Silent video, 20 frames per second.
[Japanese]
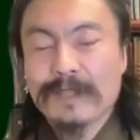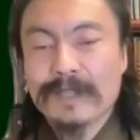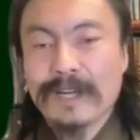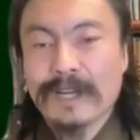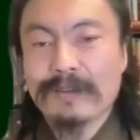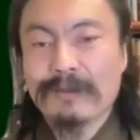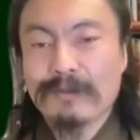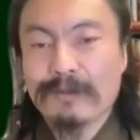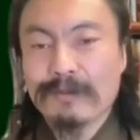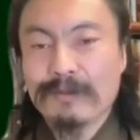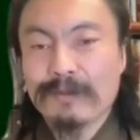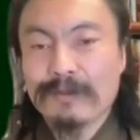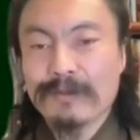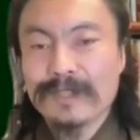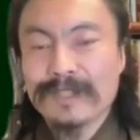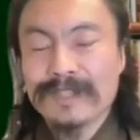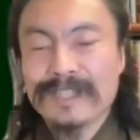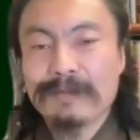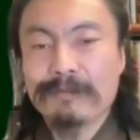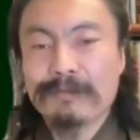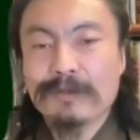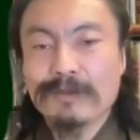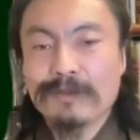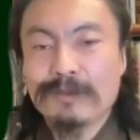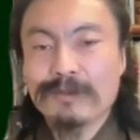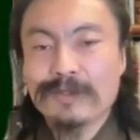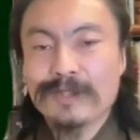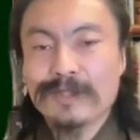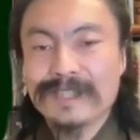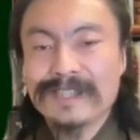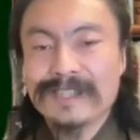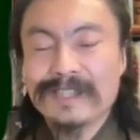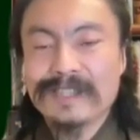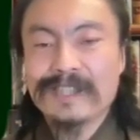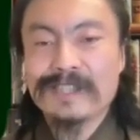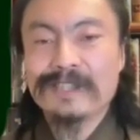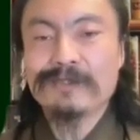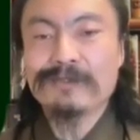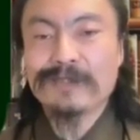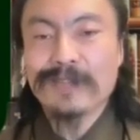あの自分の
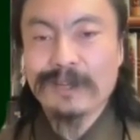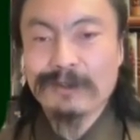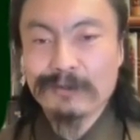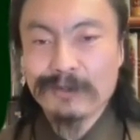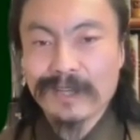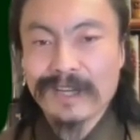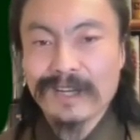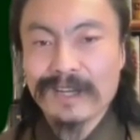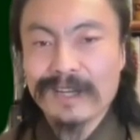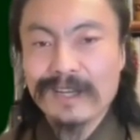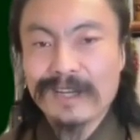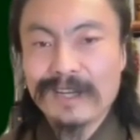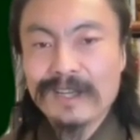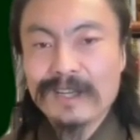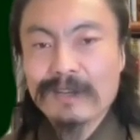自由なので、